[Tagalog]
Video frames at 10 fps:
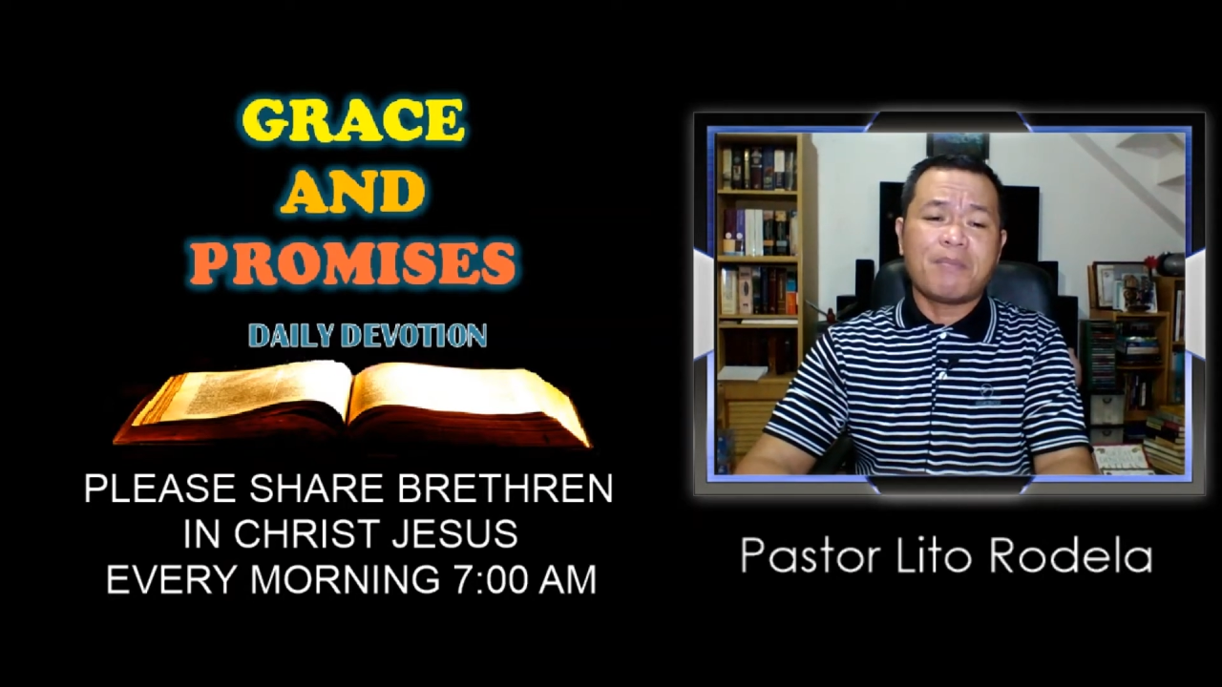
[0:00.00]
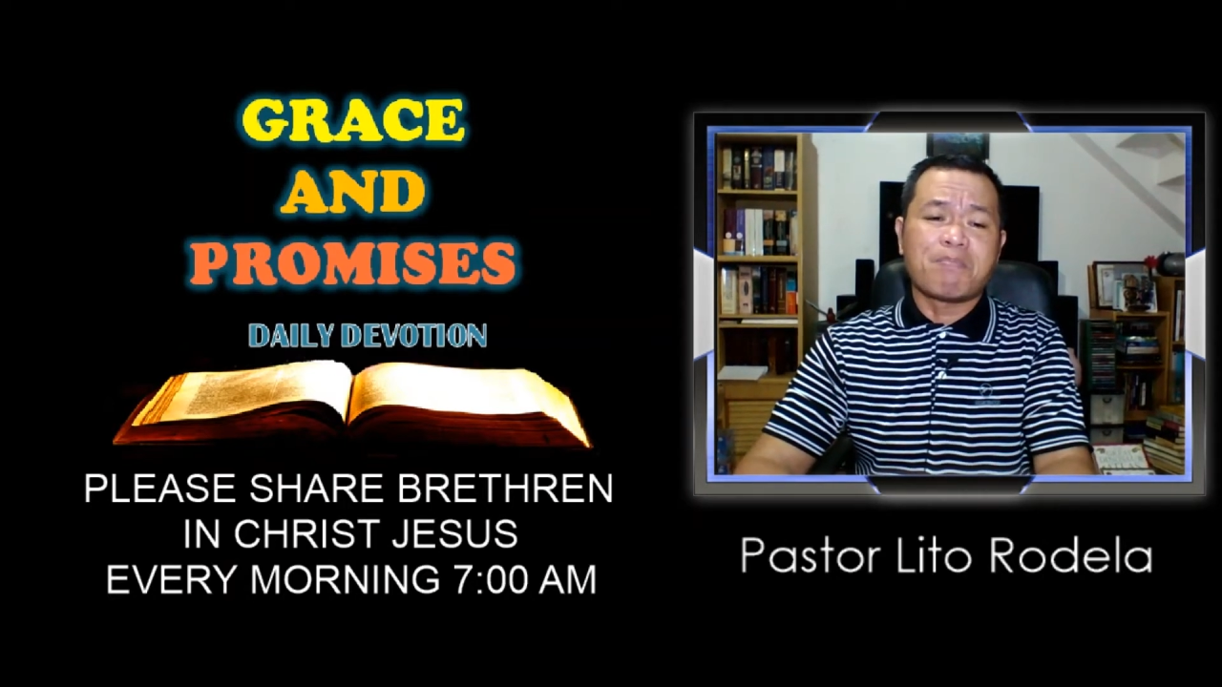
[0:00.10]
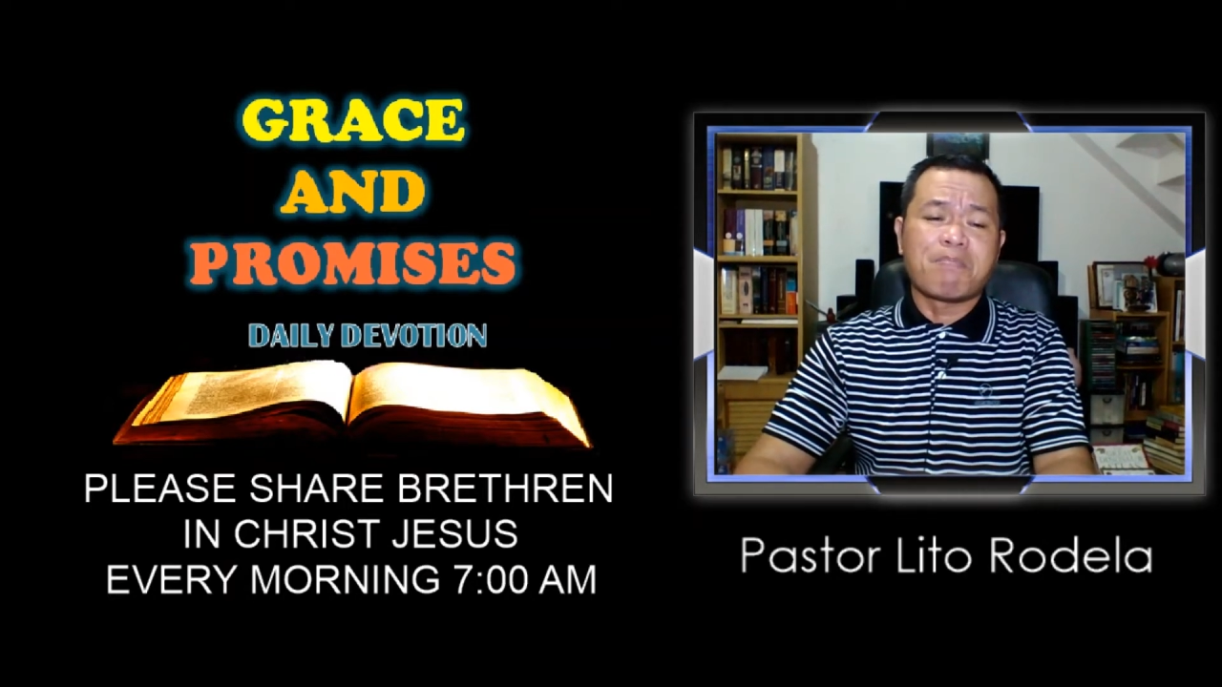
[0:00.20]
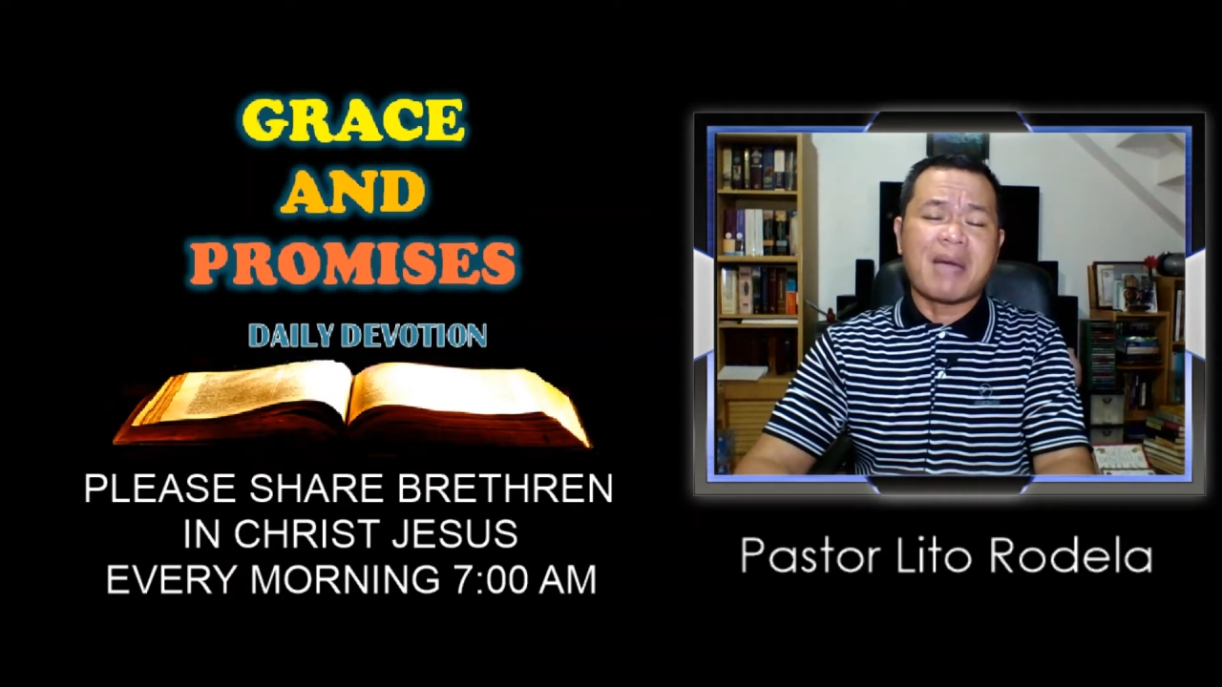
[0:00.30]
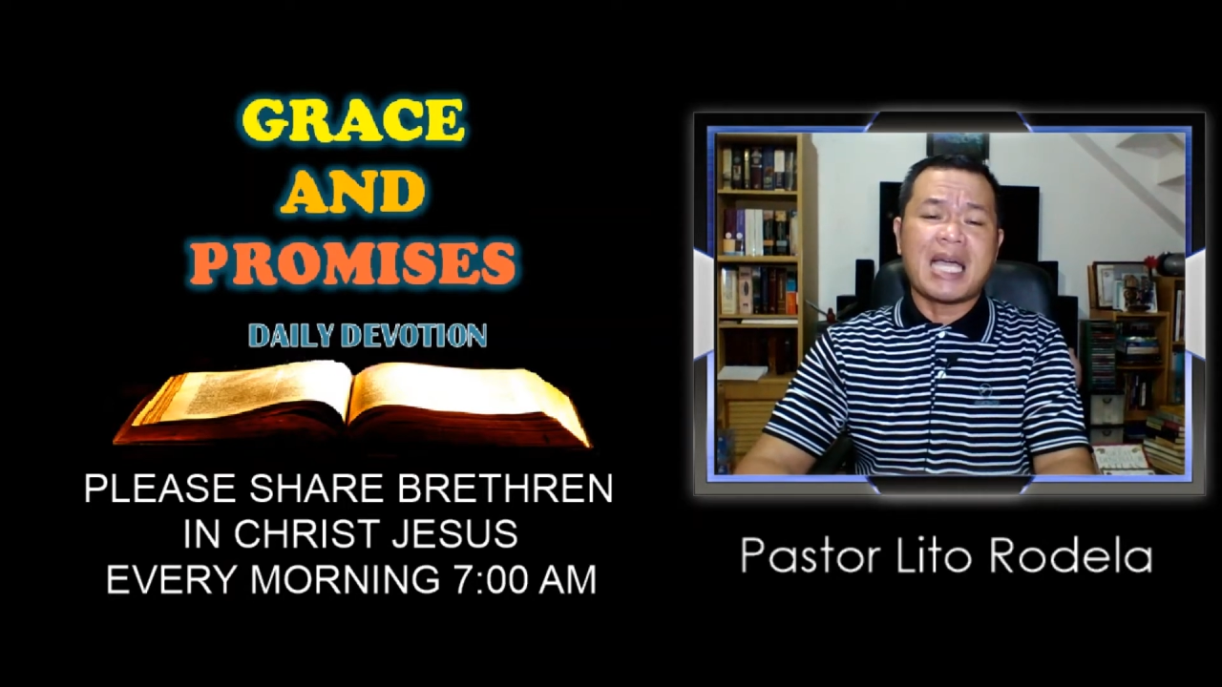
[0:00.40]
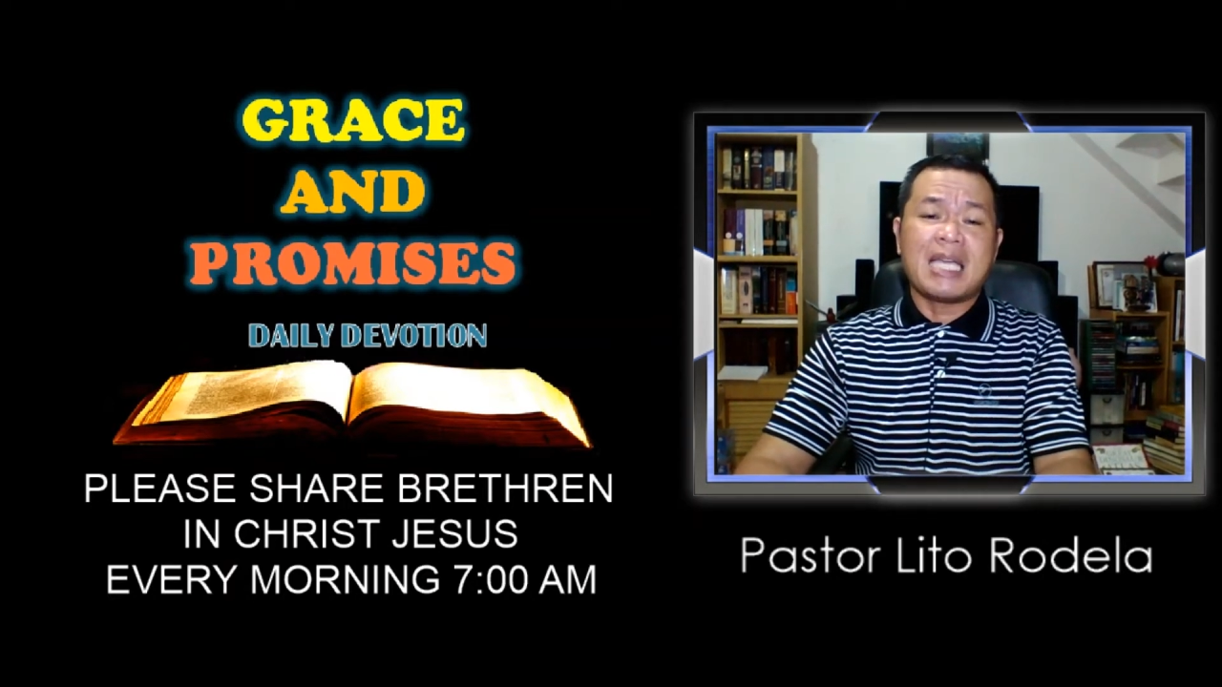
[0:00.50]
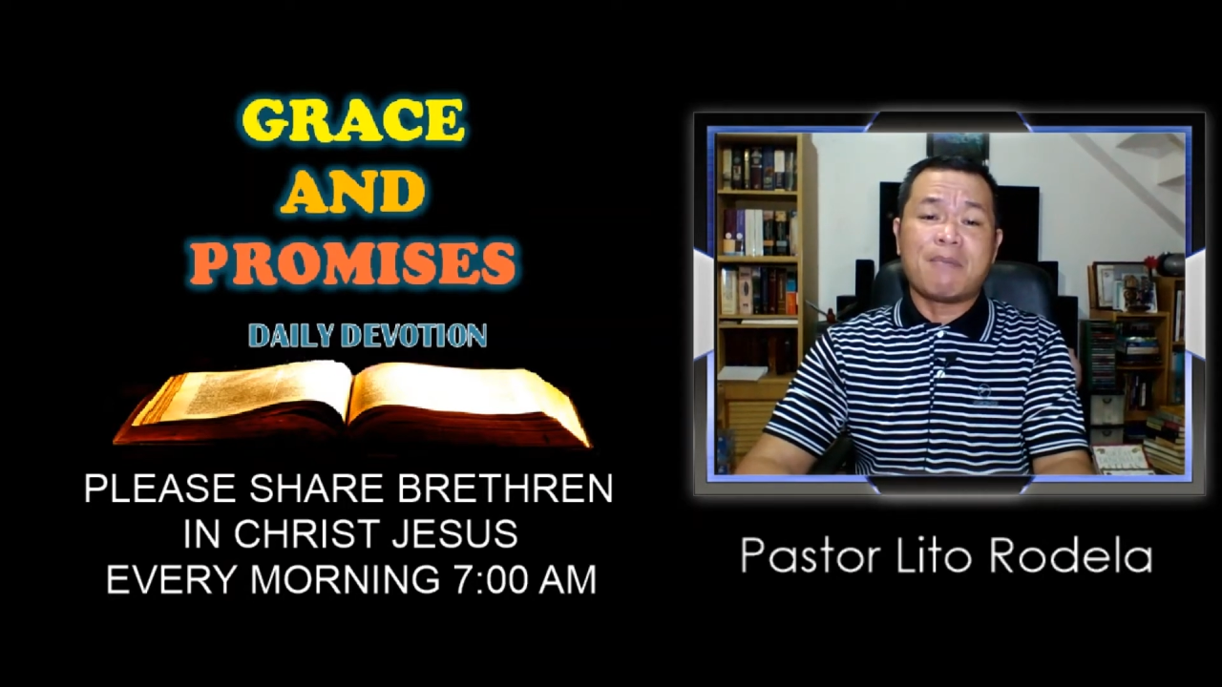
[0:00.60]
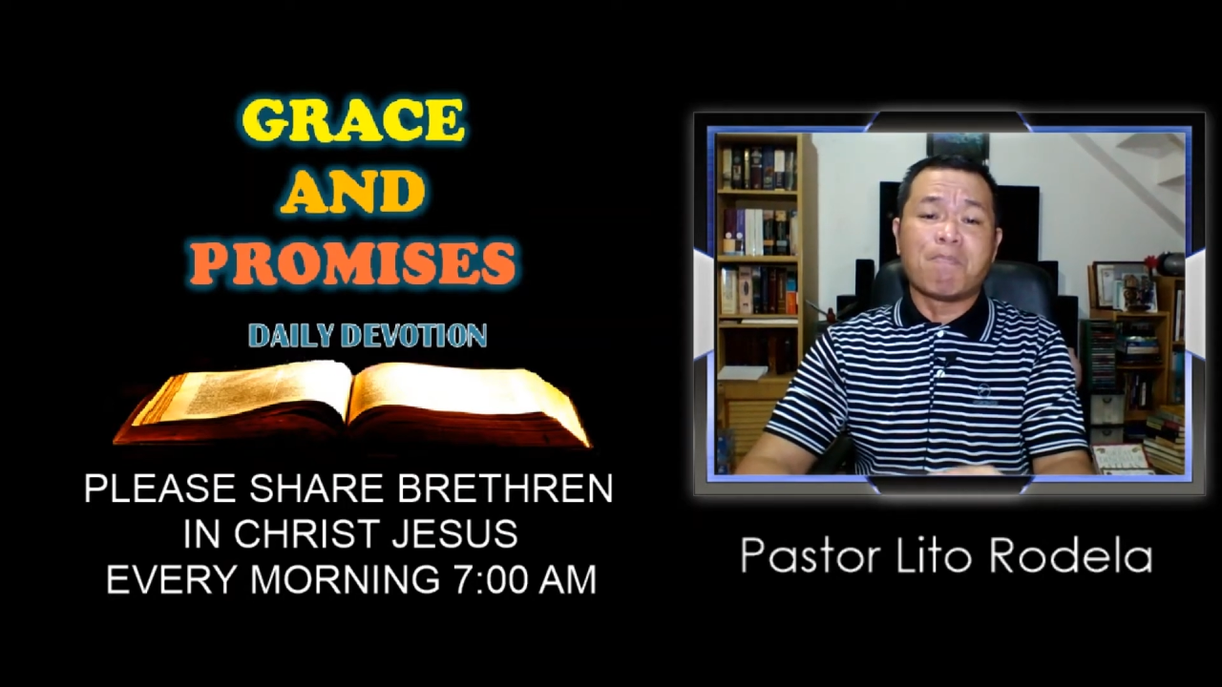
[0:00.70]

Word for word: may